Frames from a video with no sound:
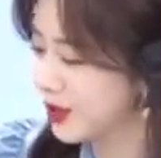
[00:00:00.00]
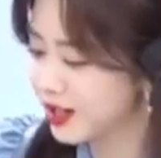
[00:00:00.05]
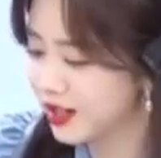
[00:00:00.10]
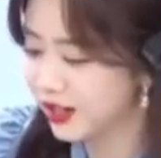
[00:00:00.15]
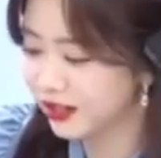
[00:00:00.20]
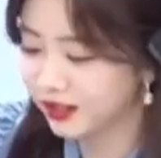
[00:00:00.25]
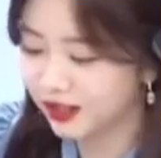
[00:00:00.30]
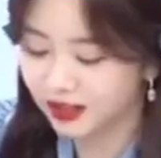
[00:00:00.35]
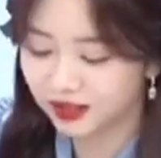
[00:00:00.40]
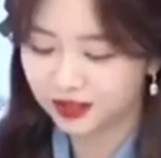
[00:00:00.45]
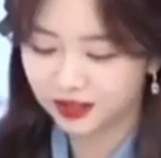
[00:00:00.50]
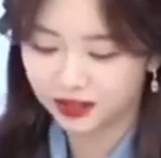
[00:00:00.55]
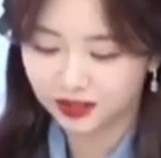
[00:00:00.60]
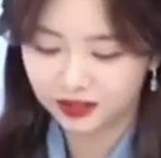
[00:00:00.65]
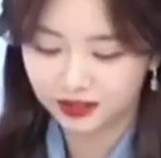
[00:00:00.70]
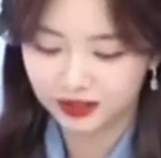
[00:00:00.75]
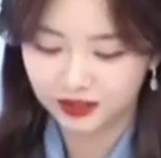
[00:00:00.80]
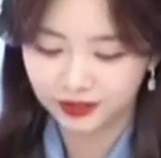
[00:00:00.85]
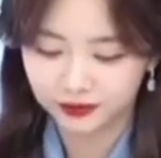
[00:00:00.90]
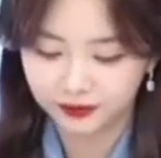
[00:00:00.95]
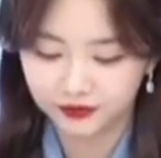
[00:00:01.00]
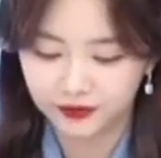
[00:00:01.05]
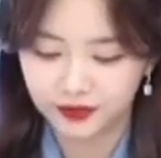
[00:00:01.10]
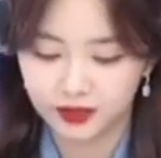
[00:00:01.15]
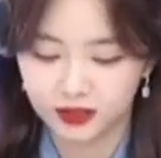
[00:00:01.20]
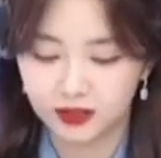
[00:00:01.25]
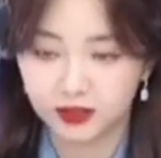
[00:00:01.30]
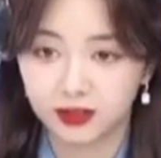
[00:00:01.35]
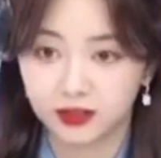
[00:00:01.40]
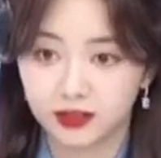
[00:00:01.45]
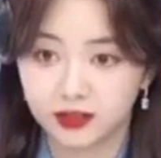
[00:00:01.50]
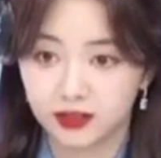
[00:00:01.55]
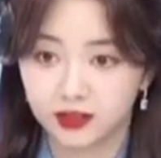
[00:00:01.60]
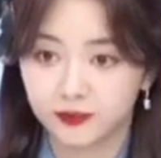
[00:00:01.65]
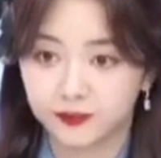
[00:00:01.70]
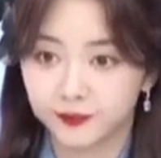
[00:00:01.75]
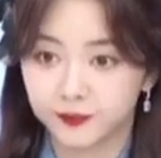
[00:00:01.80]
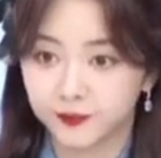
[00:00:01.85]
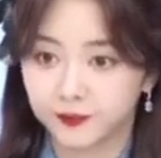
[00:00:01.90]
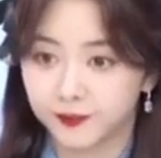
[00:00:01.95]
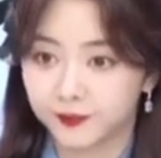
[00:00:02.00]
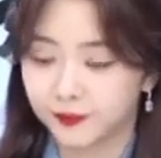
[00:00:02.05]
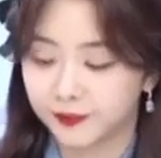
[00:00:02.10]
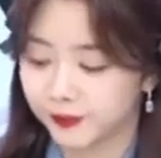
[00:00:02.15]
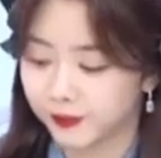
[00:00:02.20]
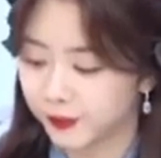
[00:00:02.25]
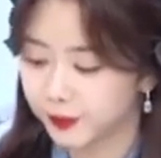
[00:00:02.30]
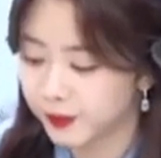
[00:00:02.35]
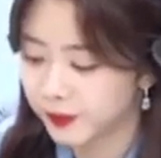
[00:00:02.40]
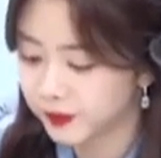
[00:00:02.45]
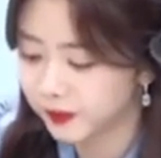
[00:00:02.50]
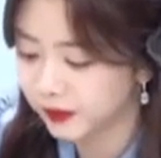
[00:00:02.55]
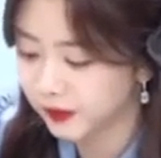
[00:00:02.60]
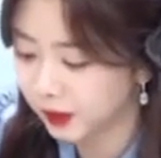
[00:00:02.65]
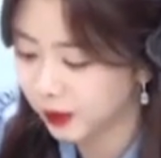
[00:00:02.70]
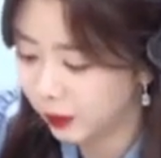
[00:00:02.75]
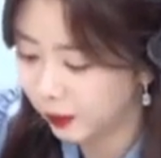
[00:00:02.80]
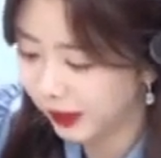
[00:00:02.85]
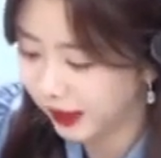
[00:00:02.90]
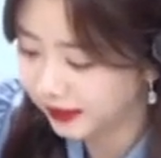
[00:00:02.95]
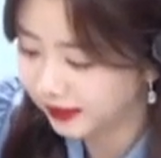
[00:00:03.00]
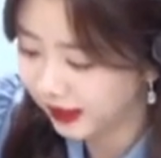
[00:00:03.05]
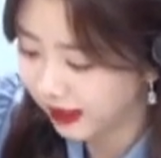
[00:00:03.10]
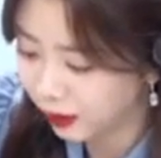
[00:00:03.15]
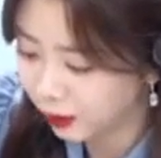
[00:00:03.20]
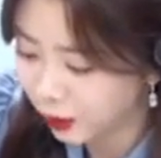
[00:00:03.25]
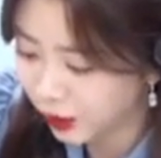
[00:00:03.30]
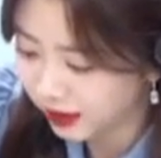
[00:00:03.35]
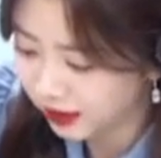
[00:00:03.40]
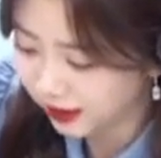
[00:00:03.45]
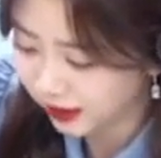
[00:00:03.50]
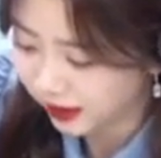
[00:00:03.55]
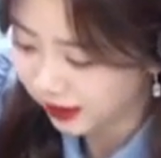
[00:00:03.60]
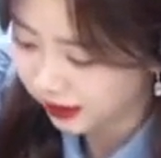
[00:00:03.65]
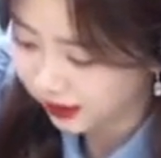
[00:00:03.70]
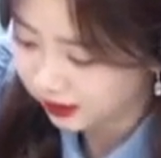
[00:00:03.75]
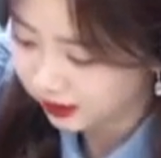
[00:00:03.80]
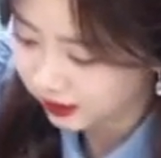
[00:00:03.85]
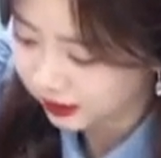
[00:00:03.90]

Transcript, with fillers: 上那个粉了，你怕说？我怕打乱它。